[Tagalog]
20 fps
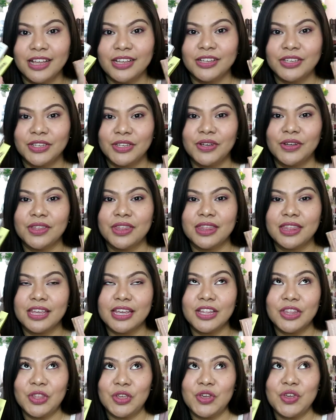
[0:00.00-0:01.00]
So,
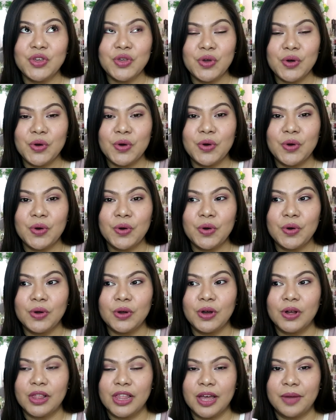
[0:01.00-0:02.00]
ito
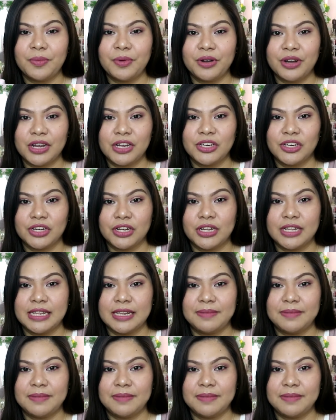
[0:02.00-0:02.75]
yung collaboration